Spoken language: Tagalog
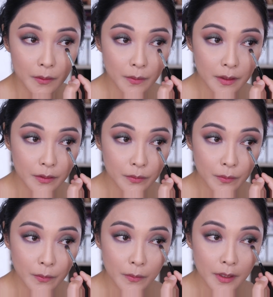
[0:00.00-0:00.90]
Yung
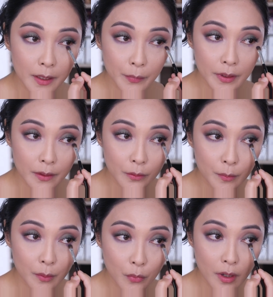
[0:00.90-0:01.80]
ganitong kulay, pwede ito
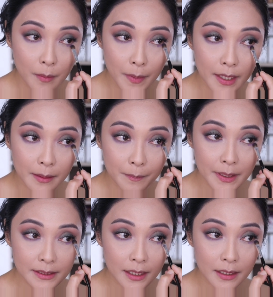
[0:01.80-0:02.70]
magmukhang parang
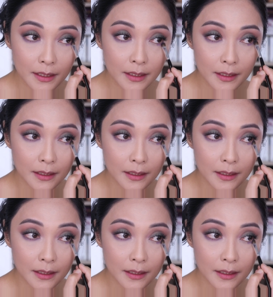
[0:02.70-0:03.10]
pasa eh.